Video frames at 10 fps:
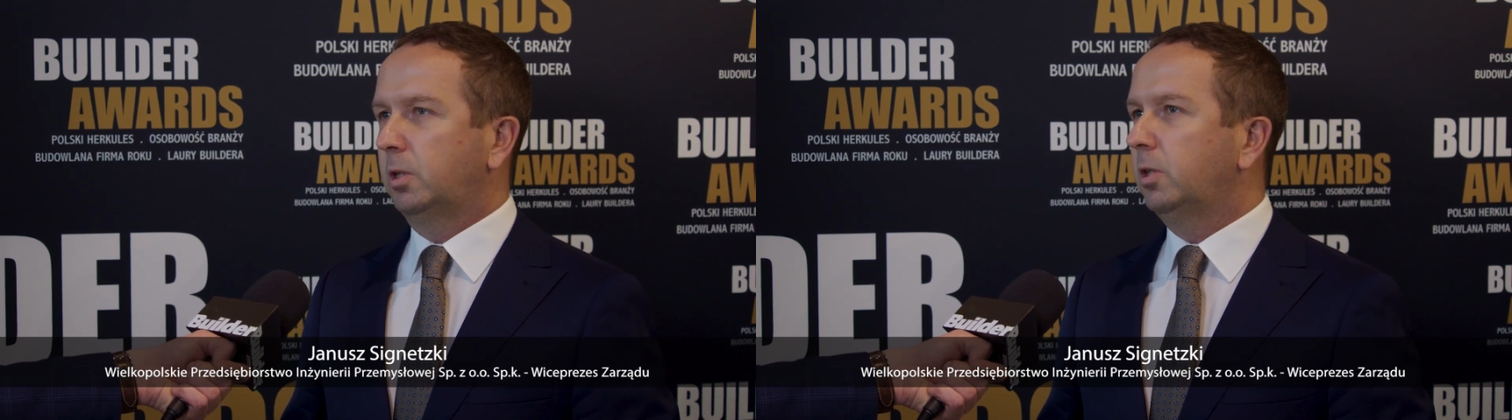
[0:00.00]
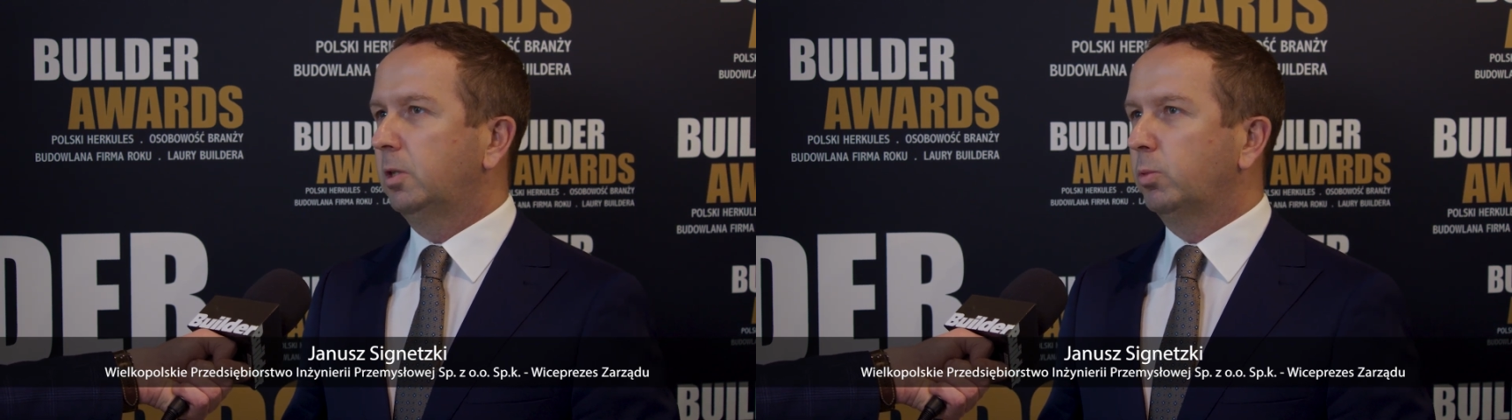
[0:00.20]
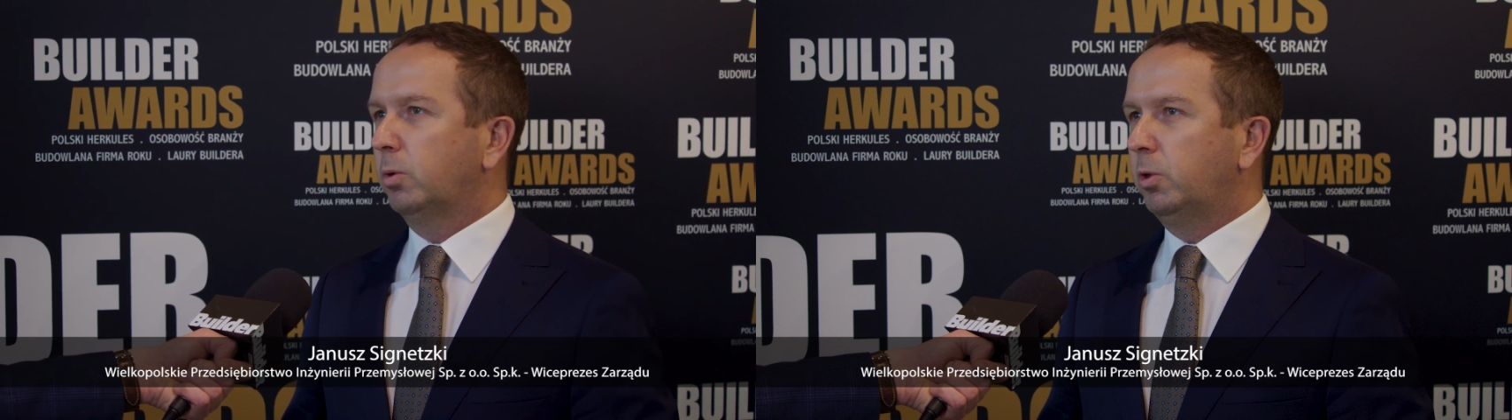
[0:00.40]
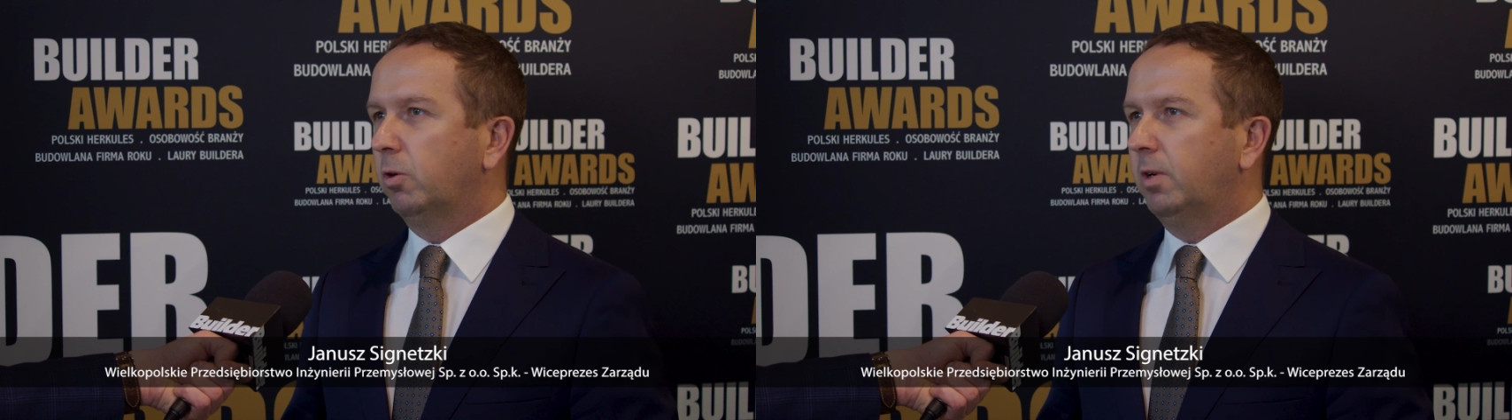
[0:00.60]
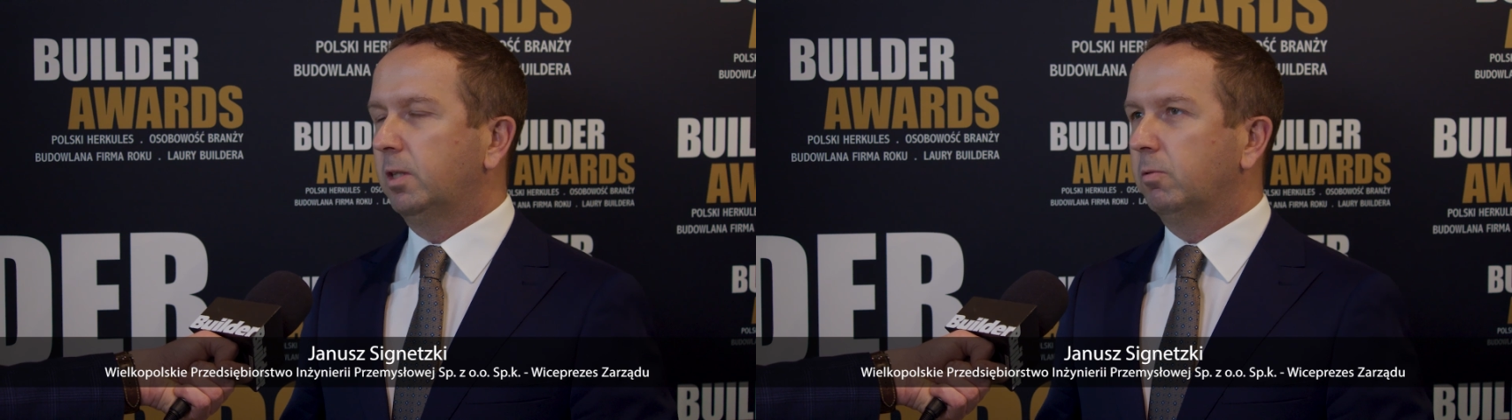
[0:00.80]
innym
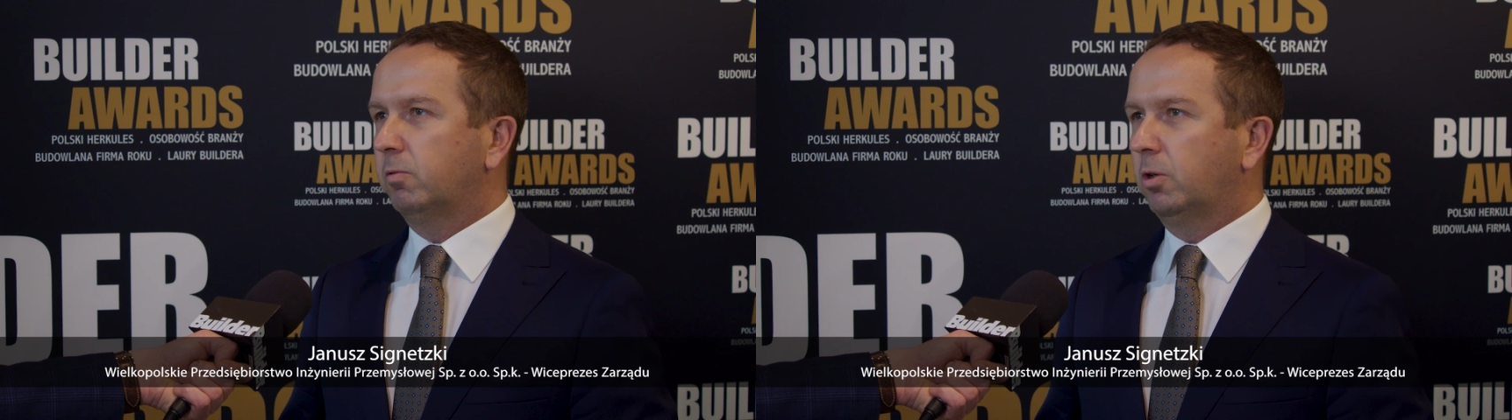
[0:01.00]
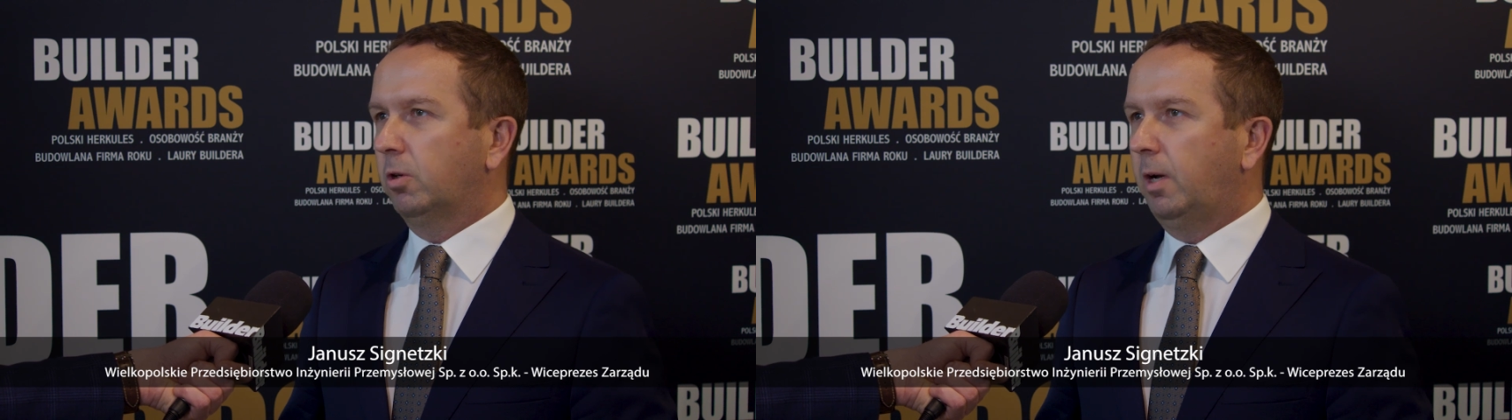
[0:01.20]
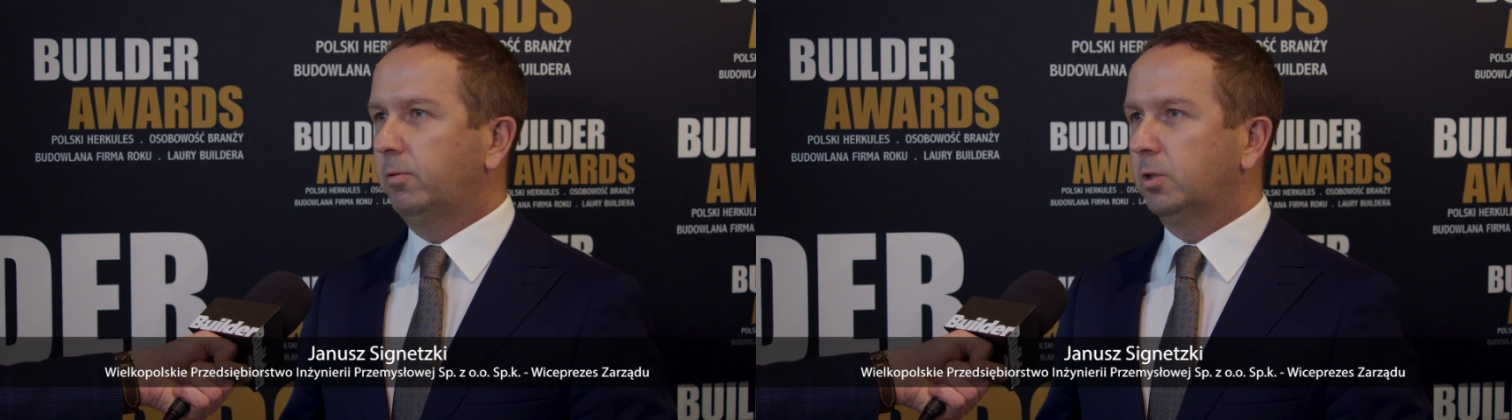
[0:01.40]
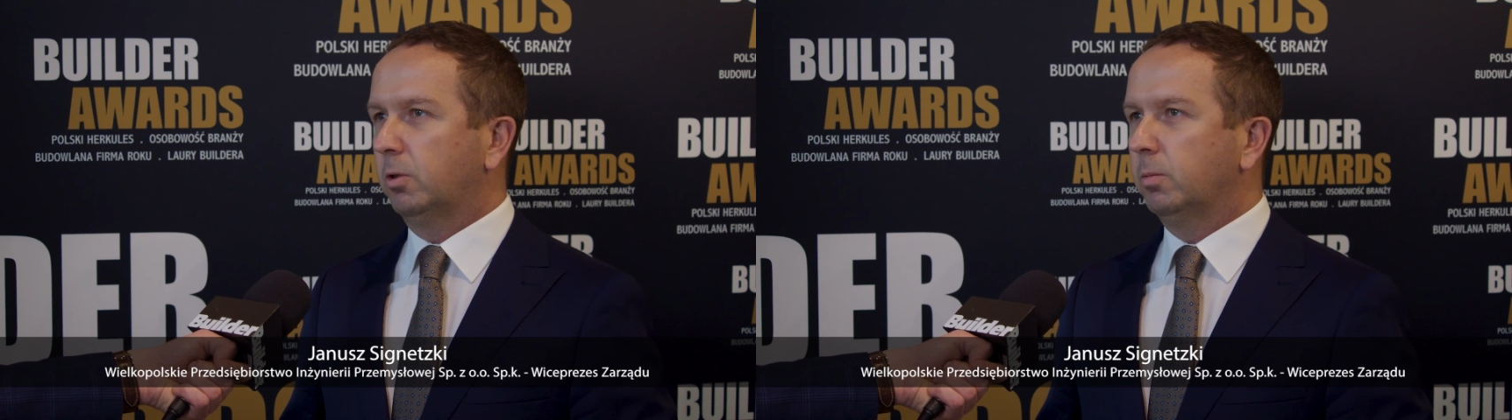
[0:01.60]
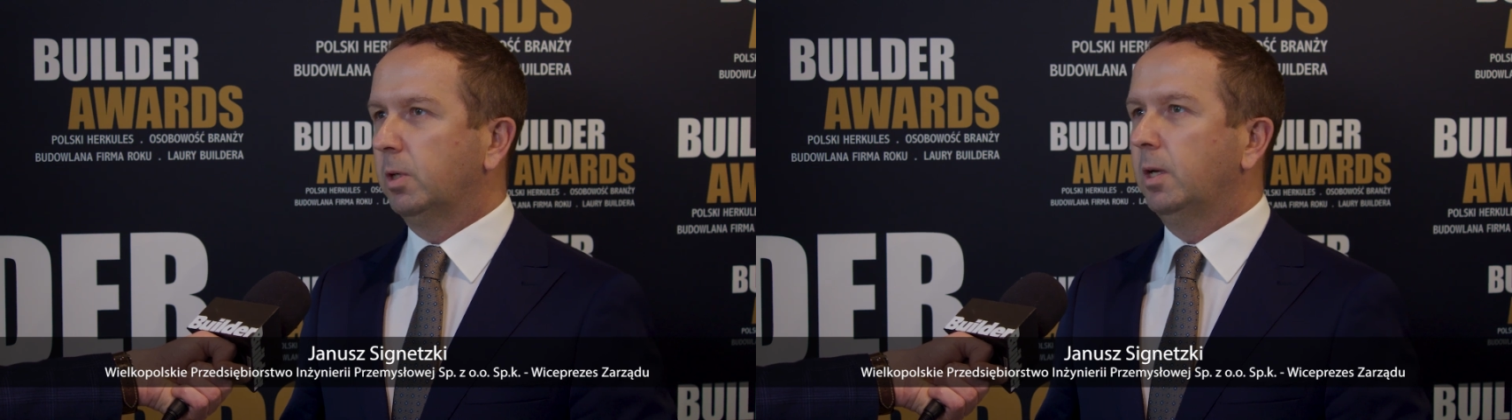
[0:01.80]
nominowanym
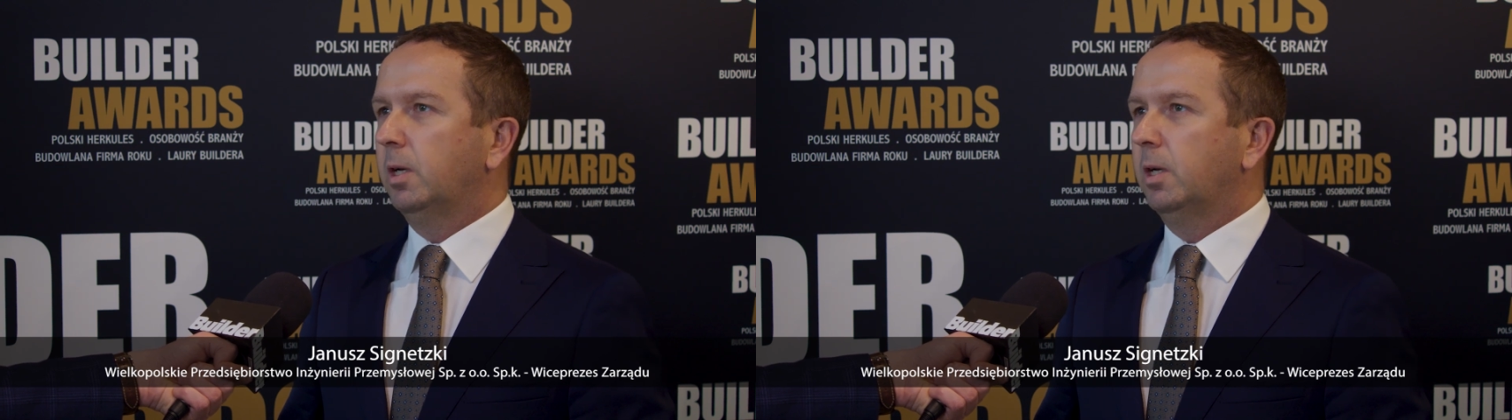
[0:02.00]
wykonawcom,